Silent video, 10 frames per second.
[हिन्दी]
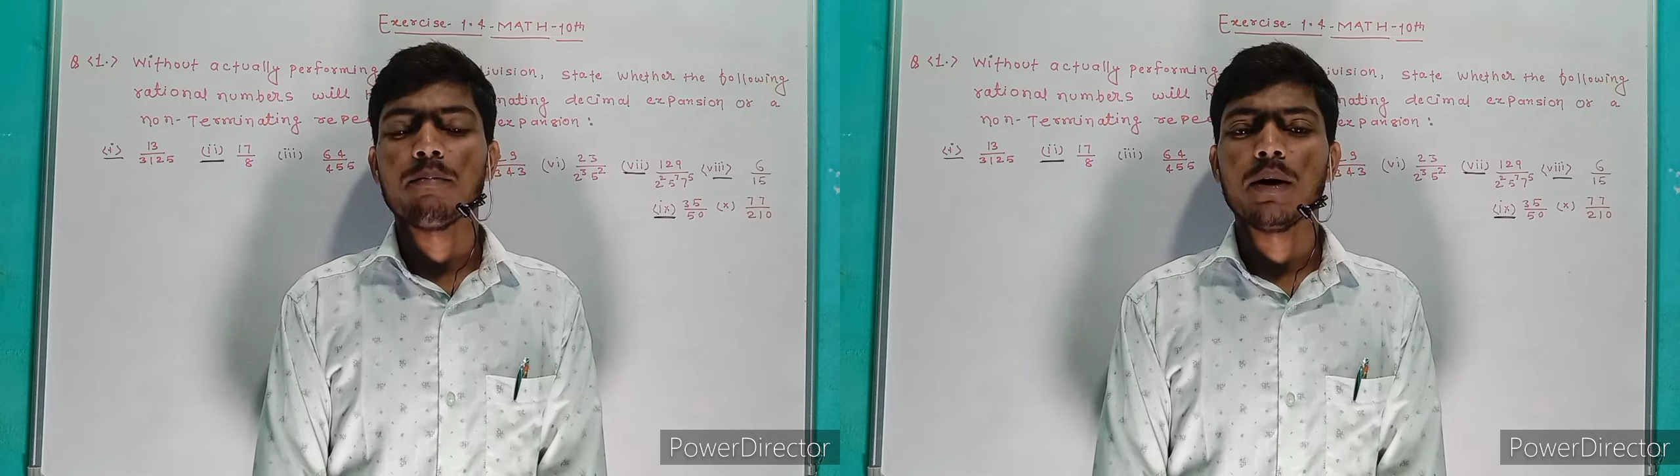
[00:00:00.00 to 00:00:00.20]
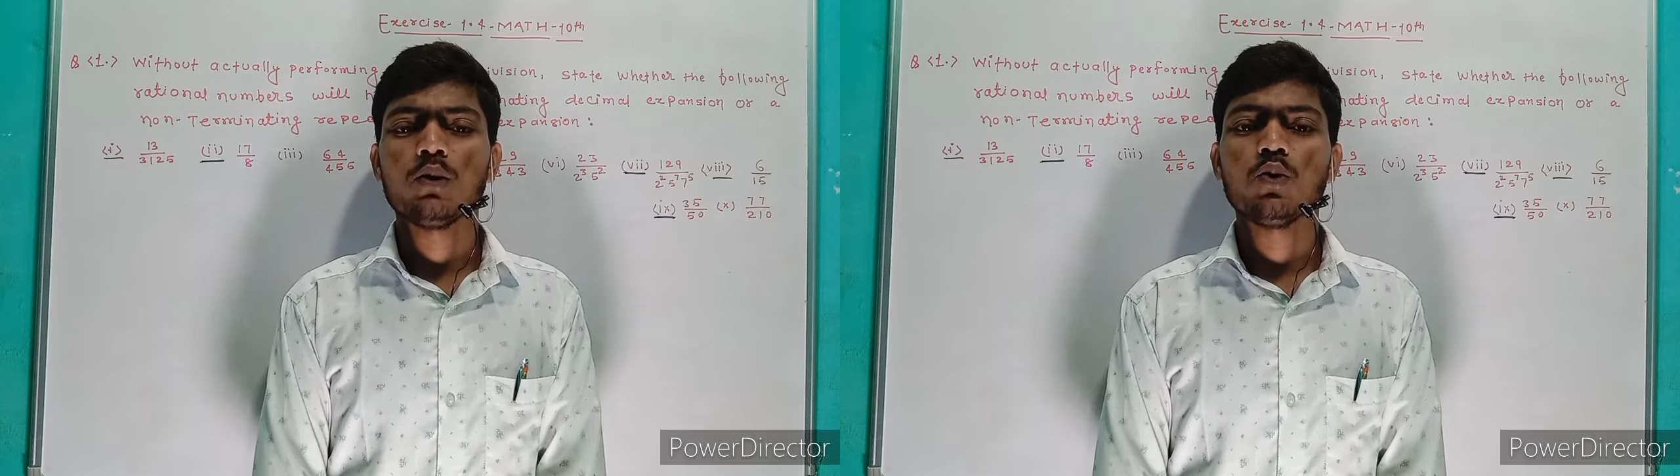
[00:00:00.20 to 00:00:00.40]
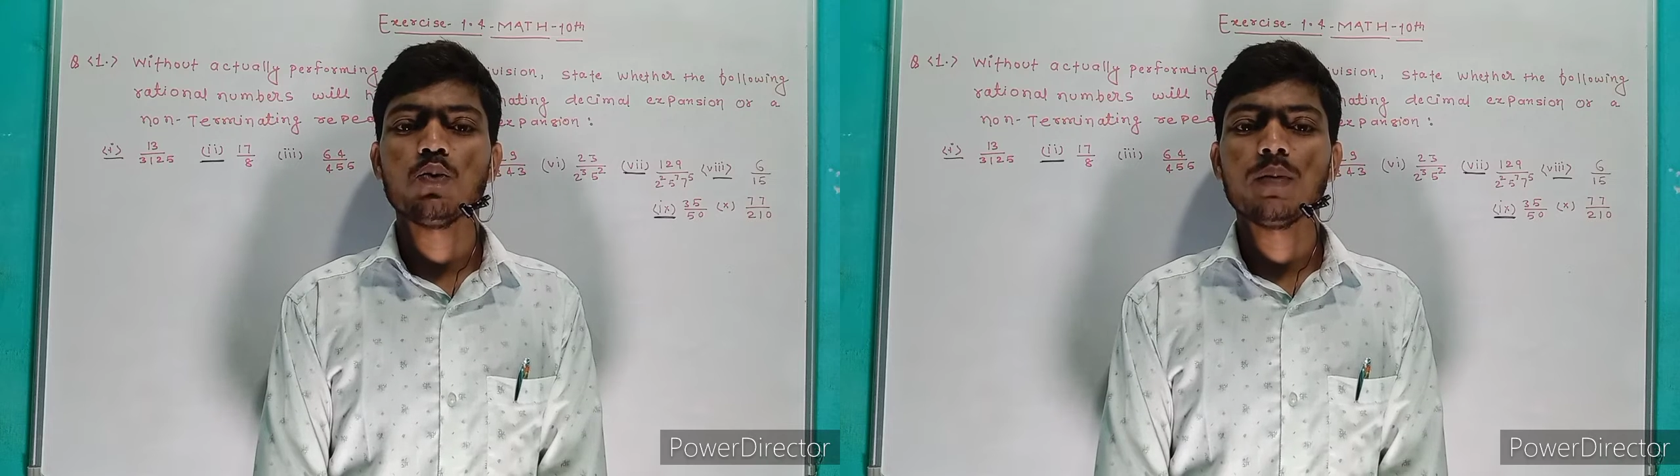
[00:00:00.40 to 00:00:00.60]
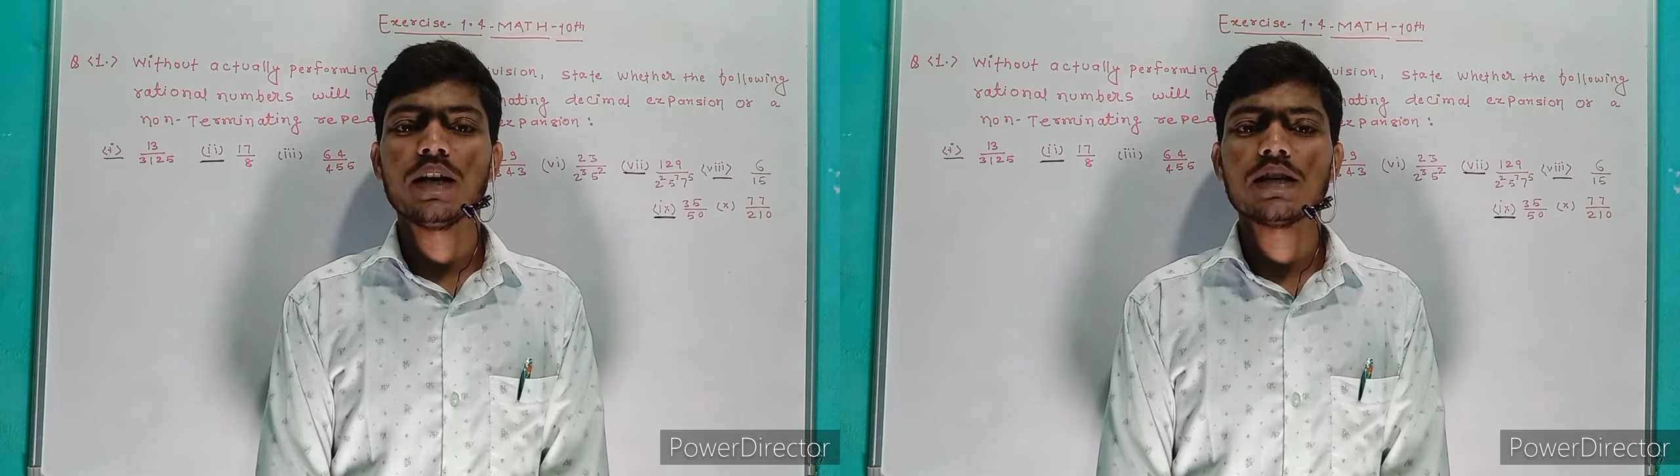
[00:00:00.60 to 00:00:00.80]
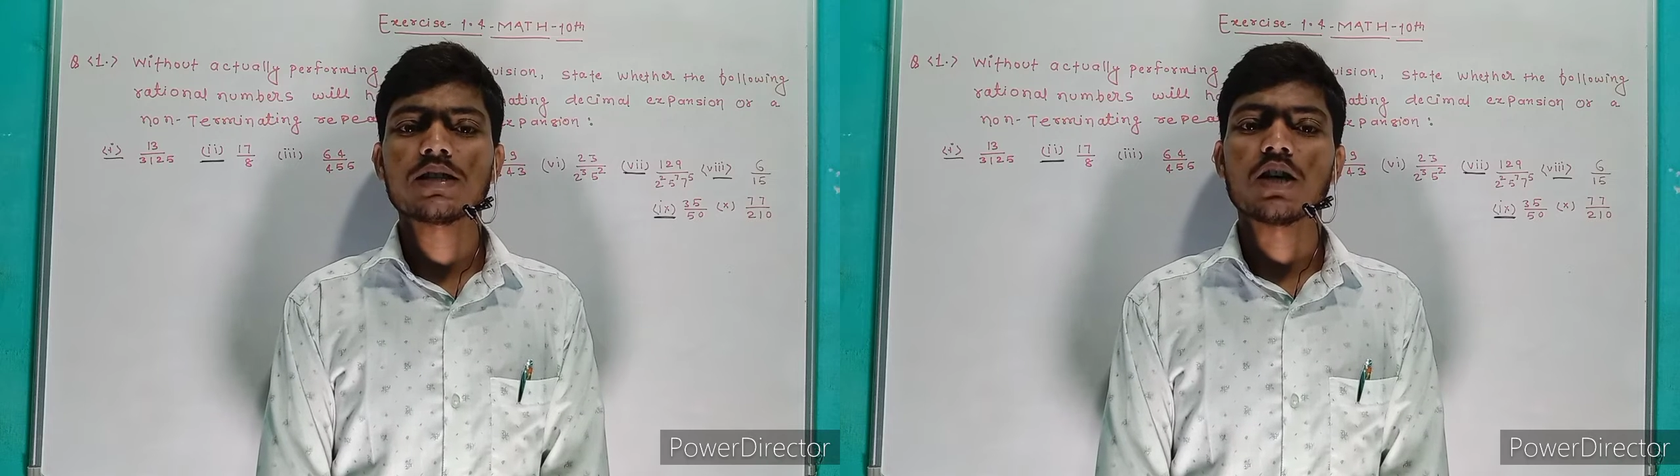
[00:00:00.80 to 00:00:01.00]
मैं हूं
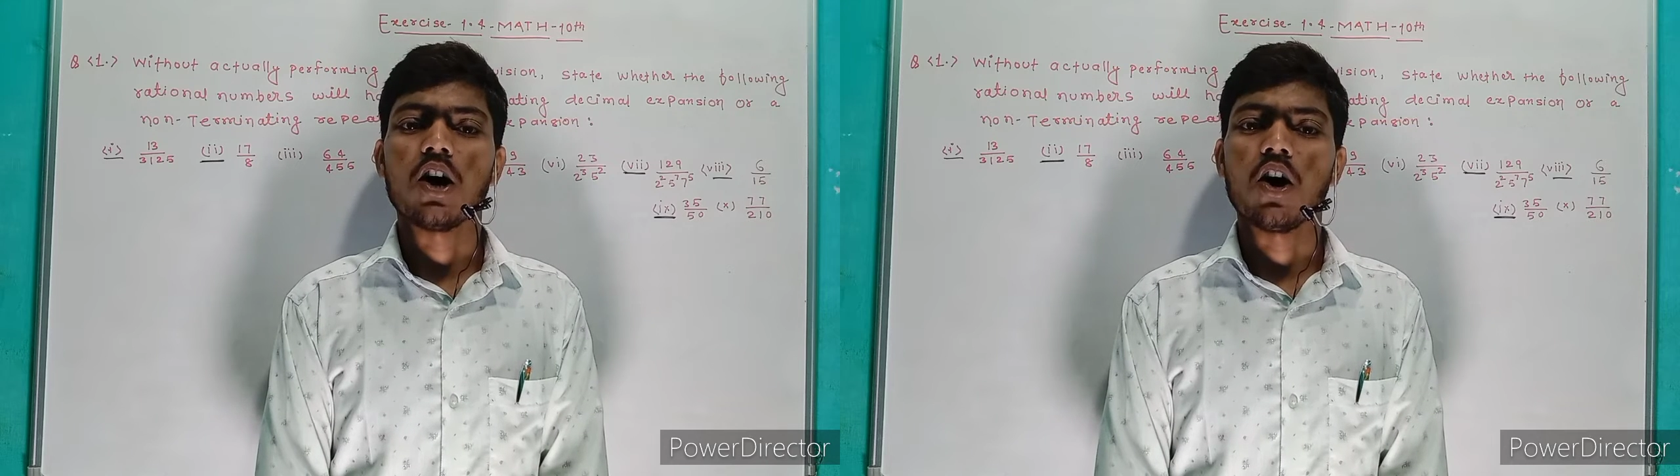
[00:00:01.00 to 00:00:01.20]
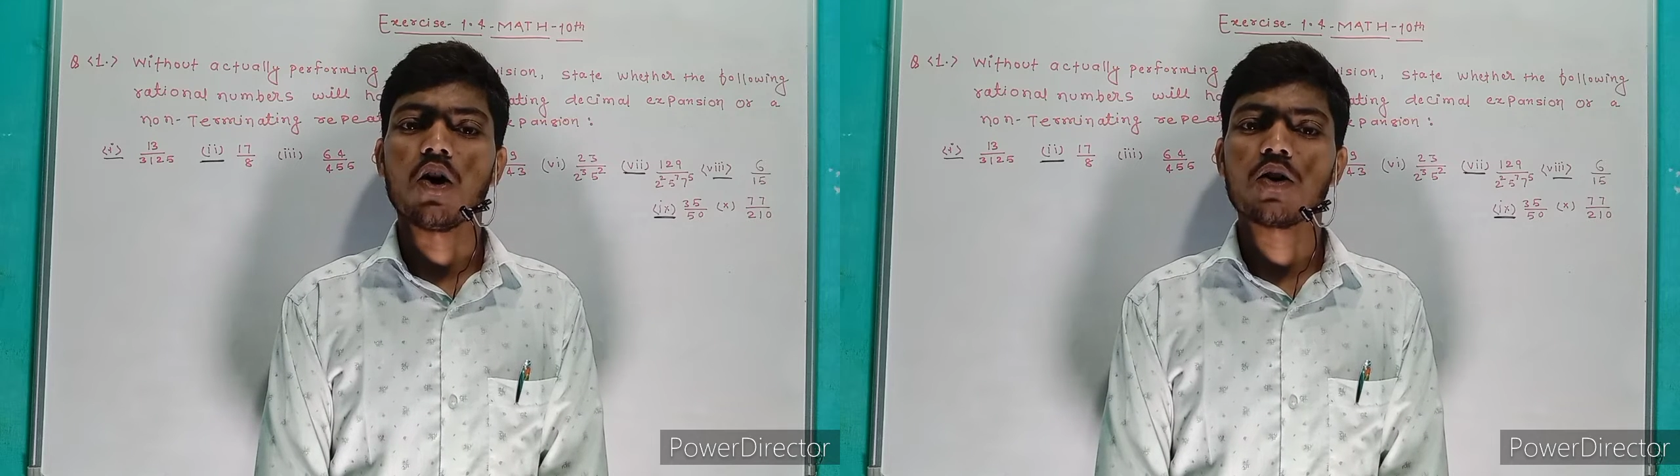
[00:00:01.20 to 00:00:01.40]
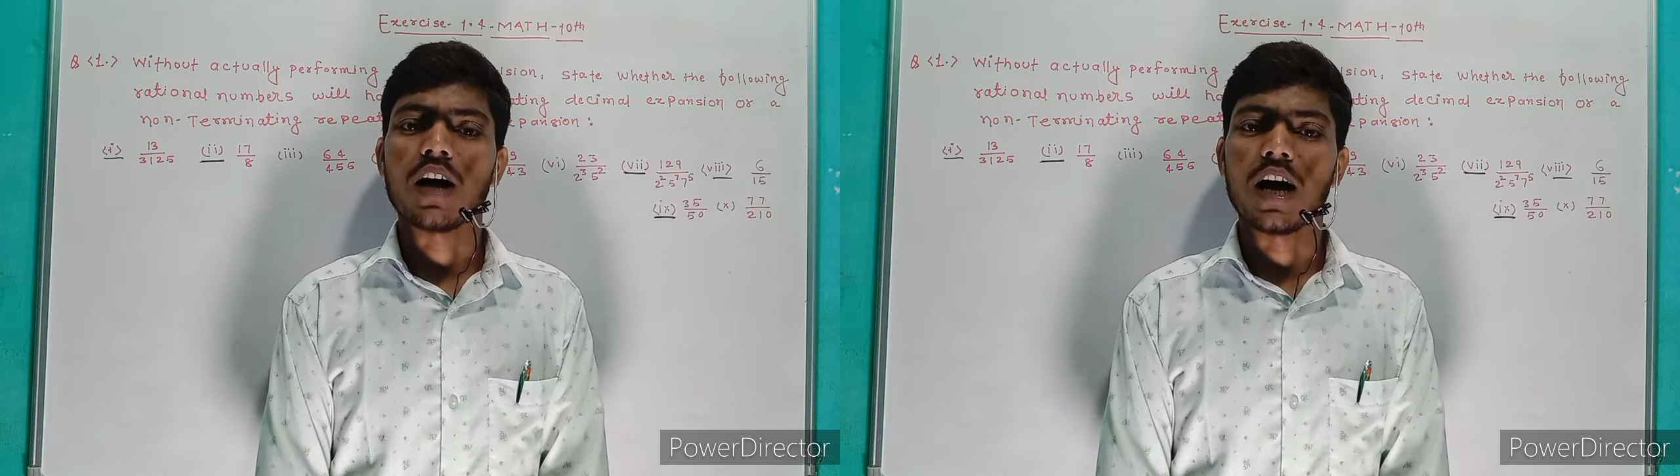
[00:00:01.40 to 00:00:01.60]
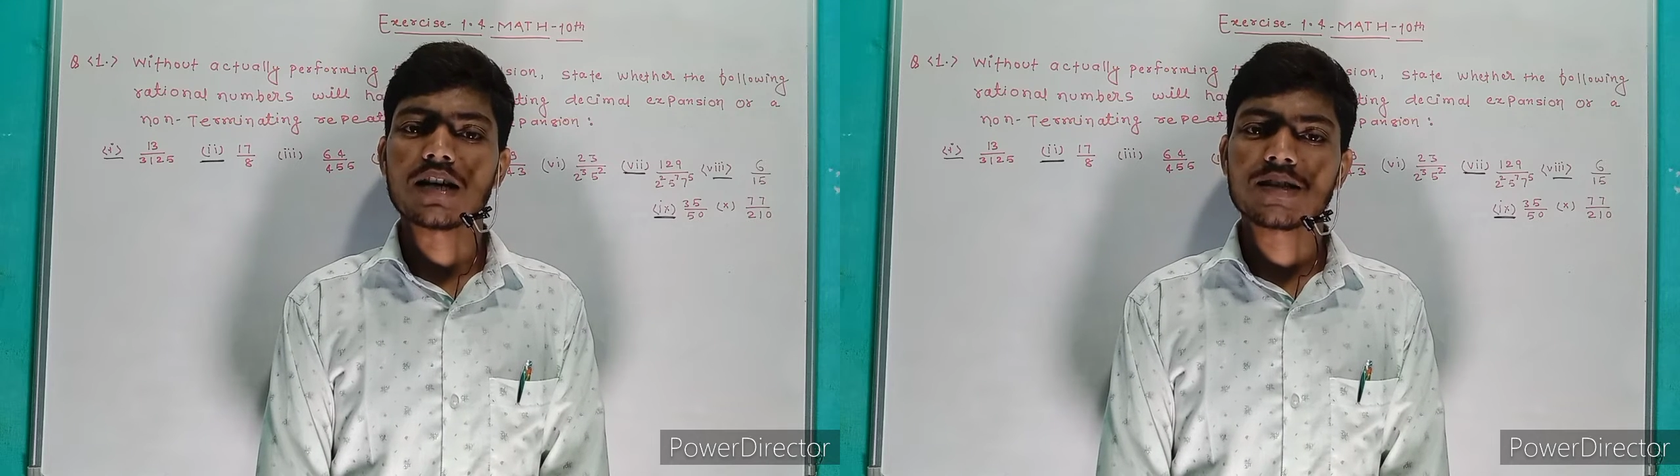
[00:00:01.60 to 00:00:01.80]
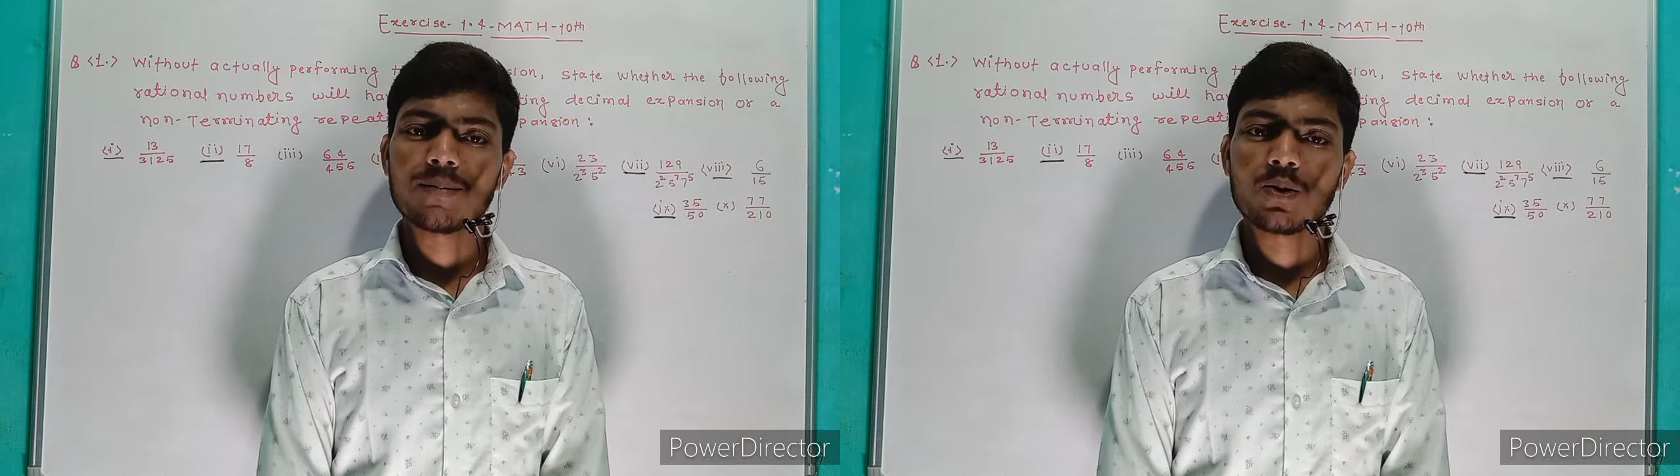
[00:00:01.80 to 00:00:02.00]
उमेश और
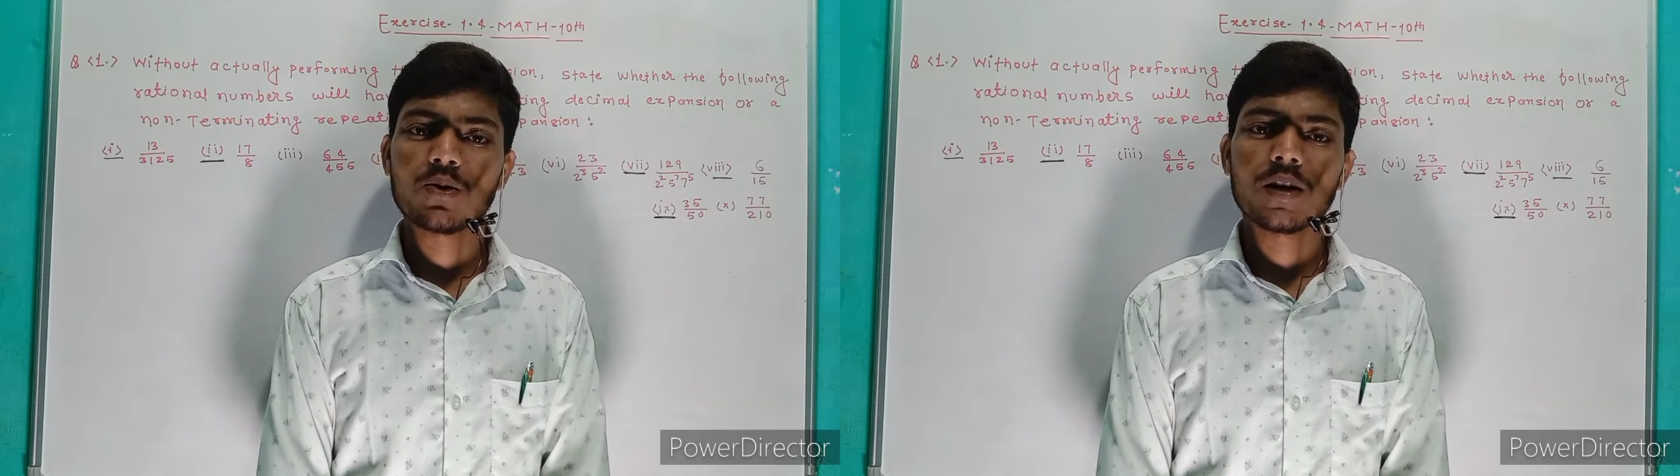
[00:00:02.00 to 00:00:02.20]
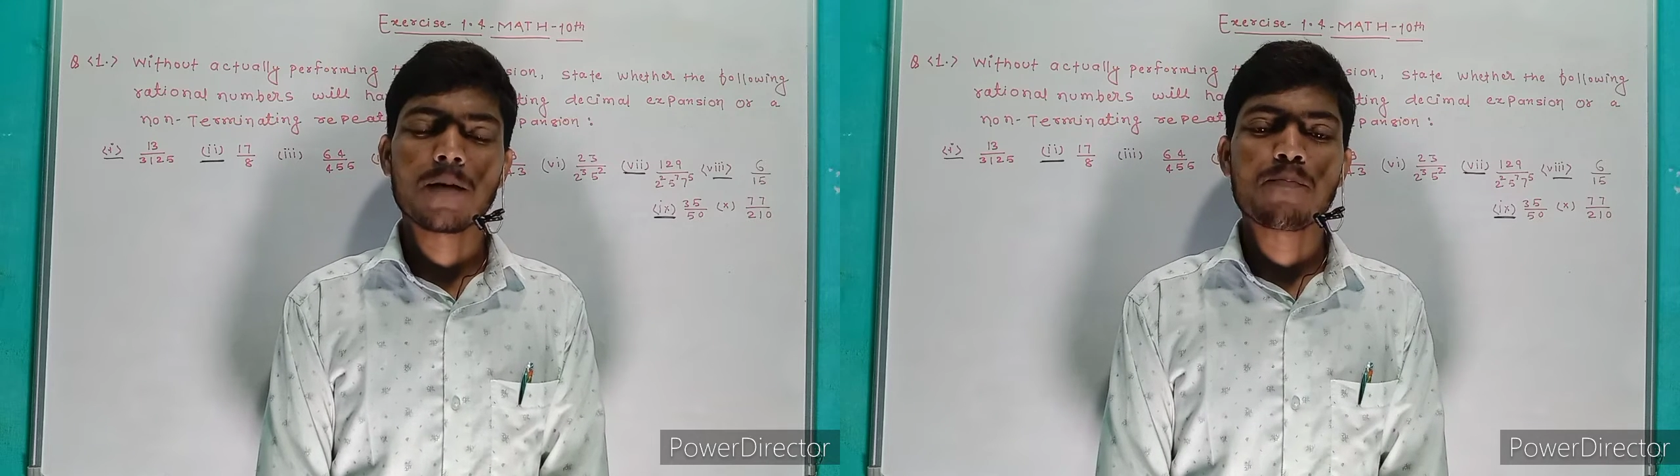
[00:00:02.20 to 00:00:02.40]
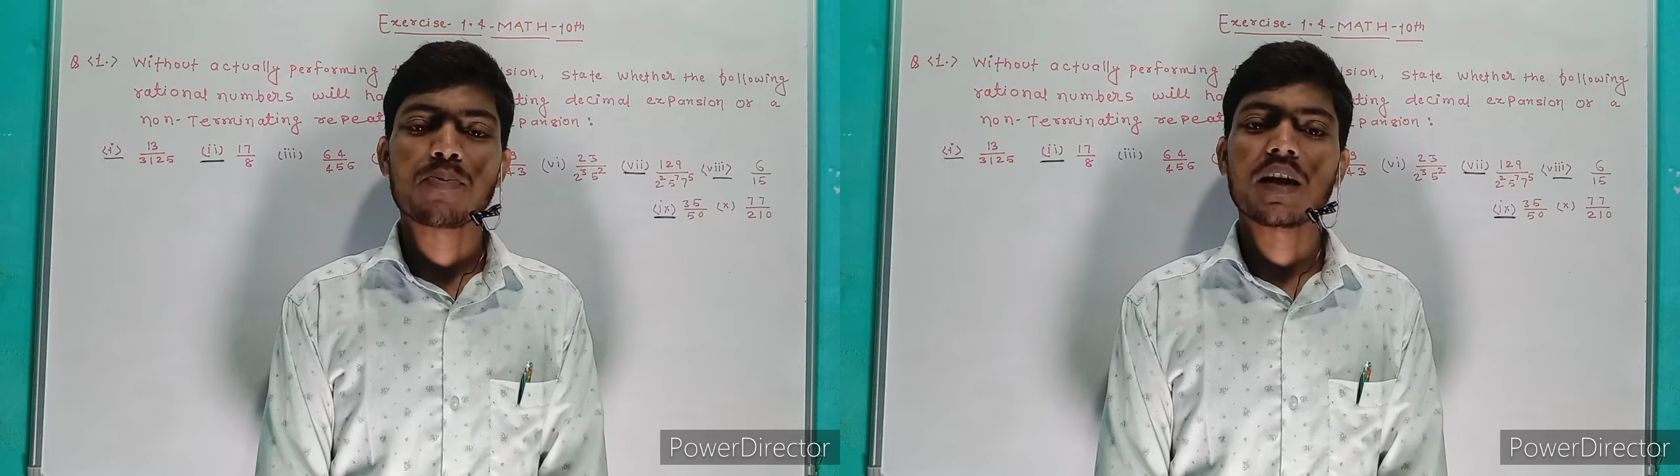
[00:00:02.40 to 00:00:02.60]
आज हम लोग